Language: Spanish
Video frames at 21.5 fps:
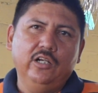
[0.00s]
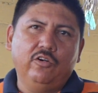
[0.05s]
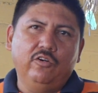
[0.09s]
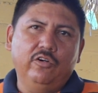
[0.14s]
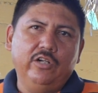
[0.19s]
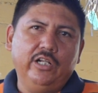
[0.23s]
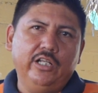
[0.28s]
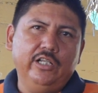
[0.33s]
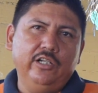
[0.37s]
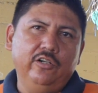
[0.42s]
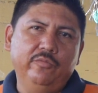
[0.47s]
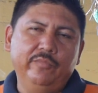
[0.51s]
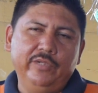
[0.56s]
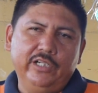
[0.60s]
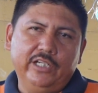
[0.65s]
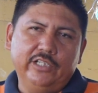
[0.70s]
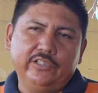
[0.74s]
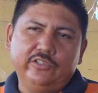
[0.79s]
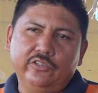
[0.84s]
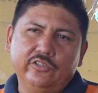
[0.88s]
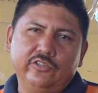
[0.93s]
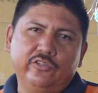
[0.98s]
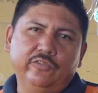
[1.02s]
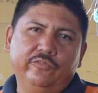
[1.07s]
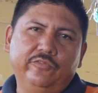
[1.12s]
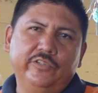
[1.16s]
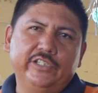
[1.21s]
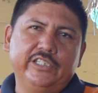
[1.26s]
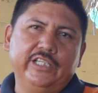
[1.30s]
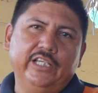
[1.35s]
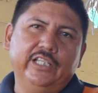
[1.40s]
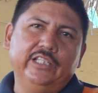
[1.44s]
con la iluminación
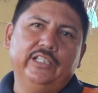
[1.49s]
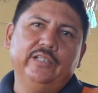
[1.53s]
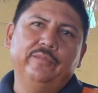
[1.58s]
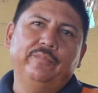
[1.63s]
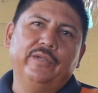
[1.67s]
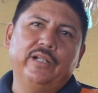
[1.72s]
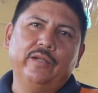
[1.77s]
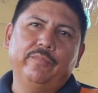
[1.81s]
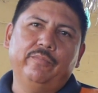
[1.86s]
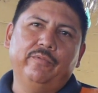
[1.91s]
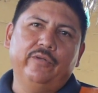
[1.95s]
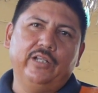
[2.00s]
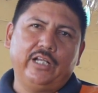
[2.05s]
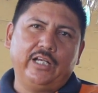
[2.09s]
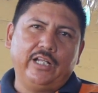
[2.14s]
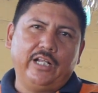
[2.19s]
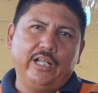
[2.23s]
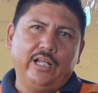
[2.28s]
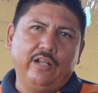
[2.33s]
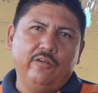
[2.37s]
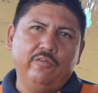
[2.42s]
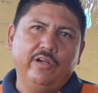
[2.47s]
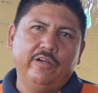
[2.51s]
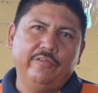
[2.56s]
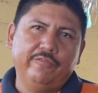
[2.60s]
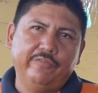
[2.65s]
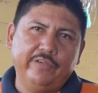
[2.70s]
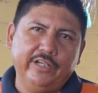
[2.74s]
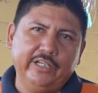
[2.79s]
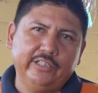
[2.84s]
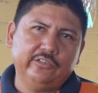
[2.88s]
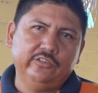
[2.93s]
suficiente para poder crear un
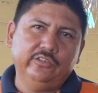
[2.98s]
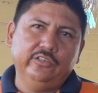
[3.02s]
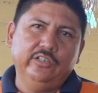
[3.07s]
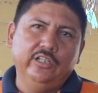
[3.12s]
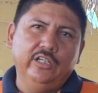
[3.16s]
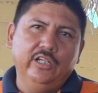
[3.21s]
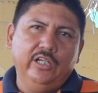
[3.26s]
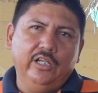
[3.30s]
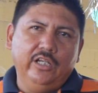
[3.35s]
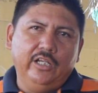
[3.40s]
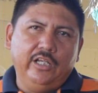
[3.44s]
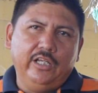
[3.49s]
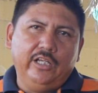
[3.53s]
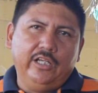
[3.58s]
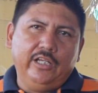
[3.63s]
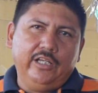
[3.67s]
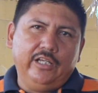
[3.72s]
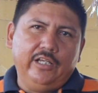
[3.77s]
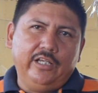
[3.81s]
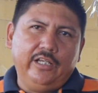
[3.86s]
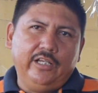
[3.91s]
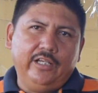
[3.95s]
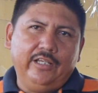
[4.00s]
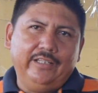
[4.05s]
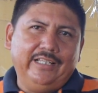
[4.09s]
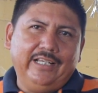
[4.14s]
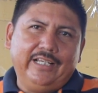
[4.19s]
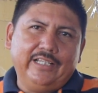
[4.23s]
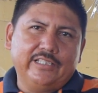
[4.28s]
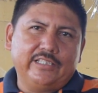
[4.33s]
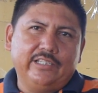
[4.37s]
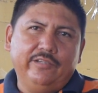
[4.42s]
efecto eh,
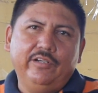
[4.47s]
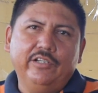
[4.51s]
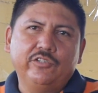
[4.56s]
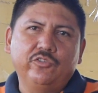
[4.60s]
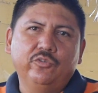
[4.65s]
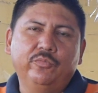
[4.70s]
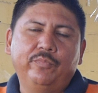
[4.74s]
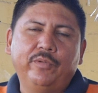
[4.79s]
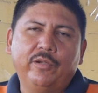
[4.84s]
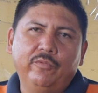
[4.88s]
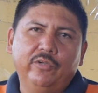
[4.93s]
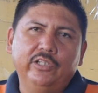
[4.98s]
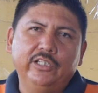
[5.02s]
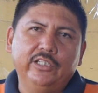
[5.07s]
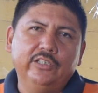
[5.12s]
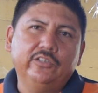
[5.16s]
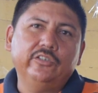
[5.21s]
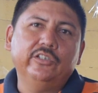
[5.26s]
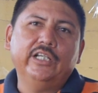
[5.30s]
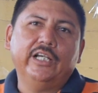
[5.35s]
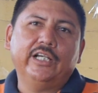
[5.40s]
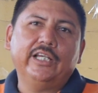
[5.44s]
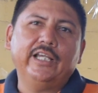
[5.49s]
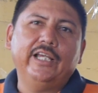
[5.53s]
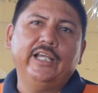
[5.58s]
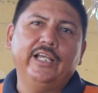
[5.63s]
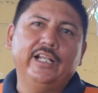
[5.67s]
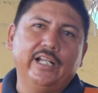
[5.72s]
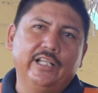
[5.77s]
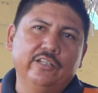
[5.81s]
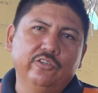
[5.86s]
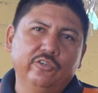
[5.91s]
de que se vea súper bonito ya que
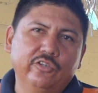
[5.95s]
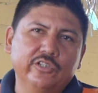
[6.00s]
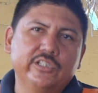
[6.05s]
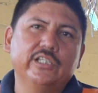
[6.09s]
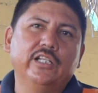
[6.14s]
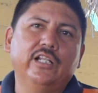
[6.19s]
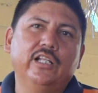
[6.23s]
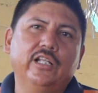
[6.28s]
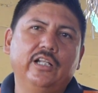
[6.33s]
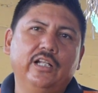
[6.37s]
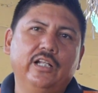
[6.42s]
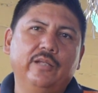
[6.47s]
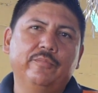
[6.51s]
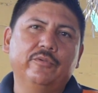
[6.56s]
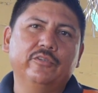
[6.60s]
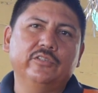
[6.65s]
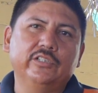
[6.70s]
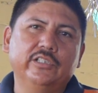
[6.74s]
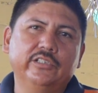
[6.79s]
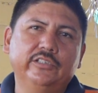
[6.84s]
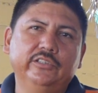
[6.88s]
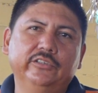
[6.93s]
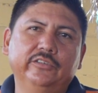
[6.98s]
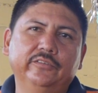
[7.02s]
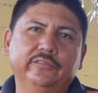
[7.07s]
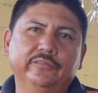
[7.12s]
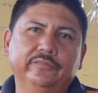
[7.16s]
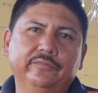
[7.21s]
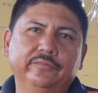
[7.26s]
es en la noche la, procesión.